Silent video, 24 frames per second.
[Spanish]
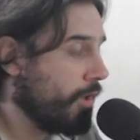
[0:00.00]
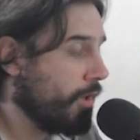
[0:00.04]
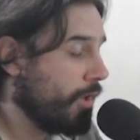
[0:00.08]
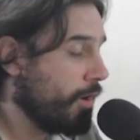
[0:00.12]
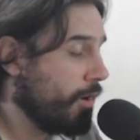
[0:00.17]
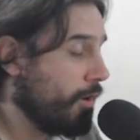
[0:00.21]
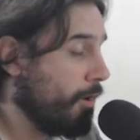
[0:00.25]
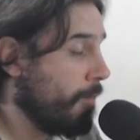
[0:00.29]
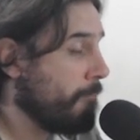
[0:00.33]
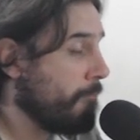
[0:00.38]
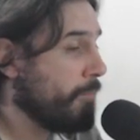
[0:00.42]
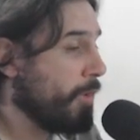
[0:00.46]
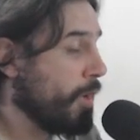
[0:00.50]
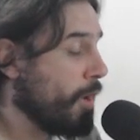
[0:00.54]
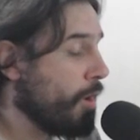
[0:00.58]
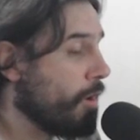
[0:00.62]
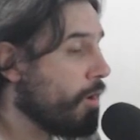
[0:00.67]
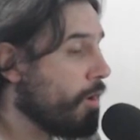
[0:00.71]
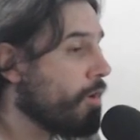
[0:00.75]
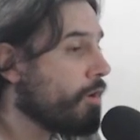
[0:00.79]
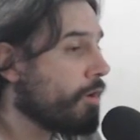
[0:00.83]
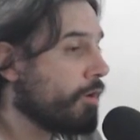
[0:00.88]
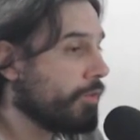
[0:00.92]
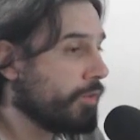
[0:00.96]
los
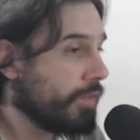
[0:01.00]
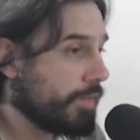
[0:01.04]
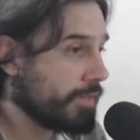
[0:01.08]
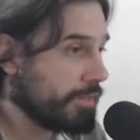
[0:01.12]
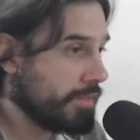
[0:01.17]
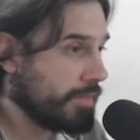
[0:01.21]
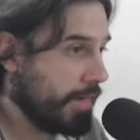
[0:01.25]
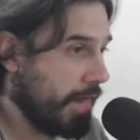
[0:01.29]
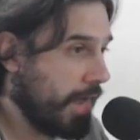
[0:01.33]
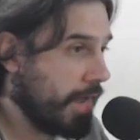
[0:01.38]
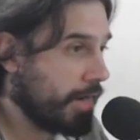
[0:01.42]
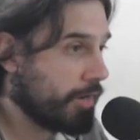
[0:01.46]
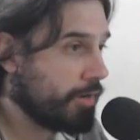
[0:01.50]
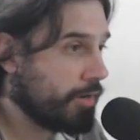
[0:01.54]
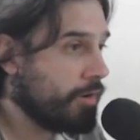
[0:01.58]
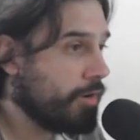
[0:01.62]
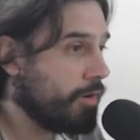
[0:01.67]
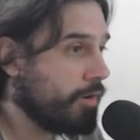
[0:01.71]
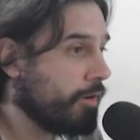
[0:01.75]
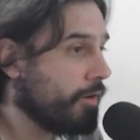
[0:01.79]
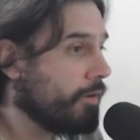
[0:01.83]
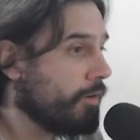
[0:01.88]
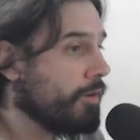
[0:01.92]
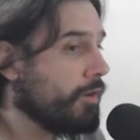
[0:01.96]
Piojos con Tercer
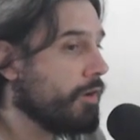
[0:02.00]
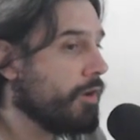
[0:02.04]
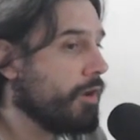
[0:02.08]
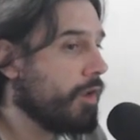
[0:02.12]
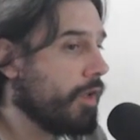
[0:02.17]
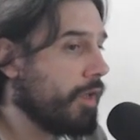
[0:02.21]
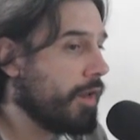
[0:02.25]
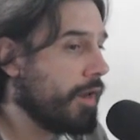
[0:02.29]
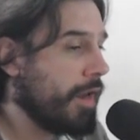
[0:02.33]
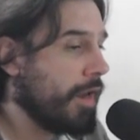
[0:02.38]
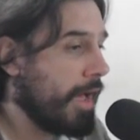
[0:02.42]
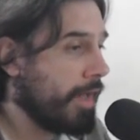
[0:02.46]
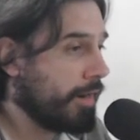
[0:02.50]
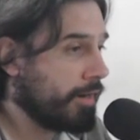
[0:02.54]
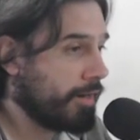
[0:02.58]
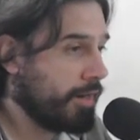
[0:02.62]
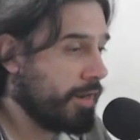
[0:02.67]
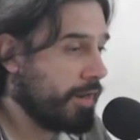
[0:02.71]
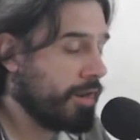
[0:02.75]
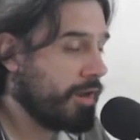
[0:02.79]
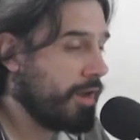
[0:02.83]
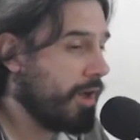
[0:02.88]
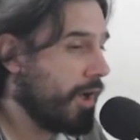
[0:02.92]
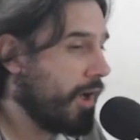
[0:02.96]
Arco, la
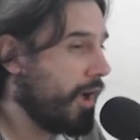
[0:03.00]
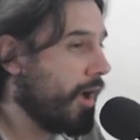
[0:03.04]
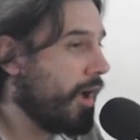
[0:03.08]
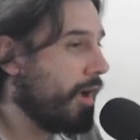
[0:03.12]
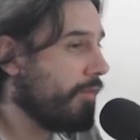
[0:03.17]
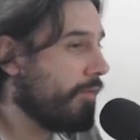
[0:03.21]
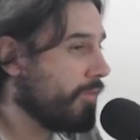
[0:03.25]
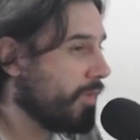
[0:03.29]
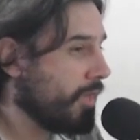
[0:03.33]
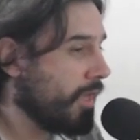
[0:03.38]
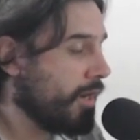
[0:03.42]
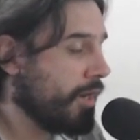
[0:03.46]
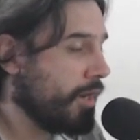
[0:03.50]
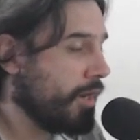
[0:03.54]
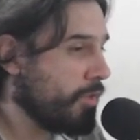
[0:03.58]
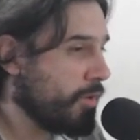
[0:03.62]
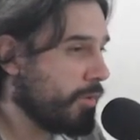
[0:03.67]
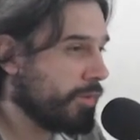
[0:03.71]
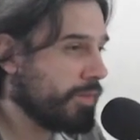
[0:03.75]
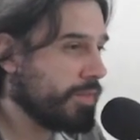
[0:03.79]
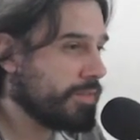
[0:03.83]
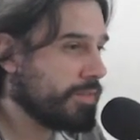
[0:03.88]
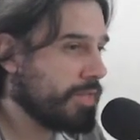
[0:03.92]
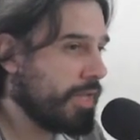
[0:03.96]
Renga final del
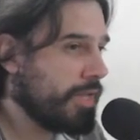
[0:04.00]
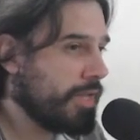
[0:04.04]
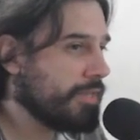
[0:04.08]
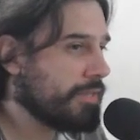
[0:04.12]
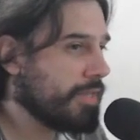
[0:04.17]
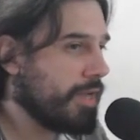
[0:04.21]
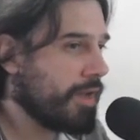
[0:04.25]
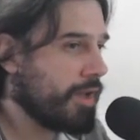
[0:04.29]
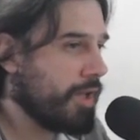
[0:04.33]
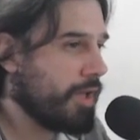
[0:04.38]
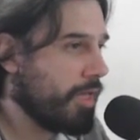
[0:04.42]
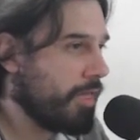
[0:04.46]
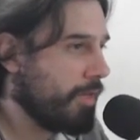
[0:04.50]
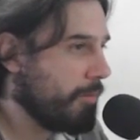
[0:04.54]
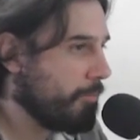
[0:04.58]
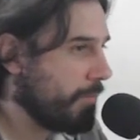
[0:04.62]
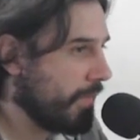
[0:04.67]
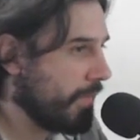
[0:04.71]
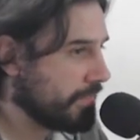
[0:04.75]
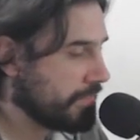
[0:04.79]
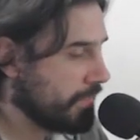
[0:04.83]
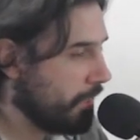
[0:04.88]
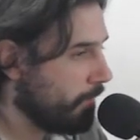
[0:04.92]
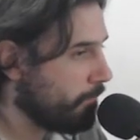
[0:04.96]
96 saca
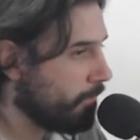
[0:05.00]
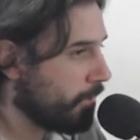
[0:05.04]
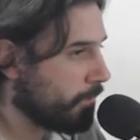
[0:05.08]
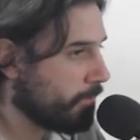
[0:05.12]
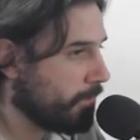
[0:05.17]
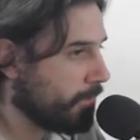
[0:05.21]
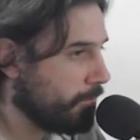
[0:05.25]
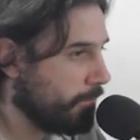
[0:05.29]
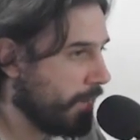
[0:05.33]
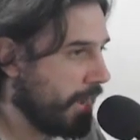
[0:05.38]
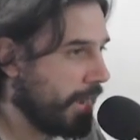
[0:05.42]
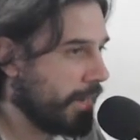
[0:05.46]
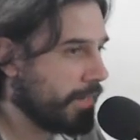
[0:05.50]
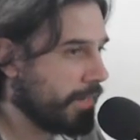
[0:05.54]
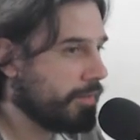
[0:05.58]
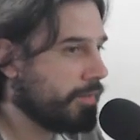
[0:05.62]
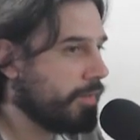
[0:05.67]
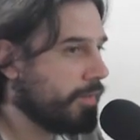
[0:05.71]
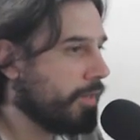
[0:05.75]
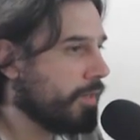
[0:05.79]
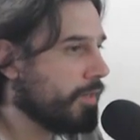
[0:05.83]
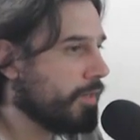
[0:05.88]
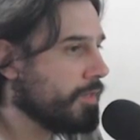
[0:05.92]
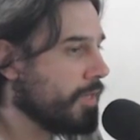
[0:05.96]
despedazado por mi
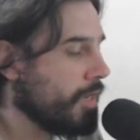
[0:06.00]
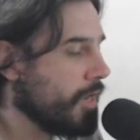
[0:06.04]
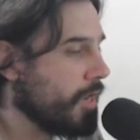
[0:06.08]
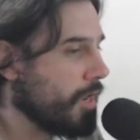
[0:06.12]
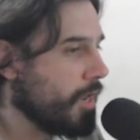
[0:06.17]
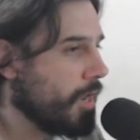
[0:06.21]
parte.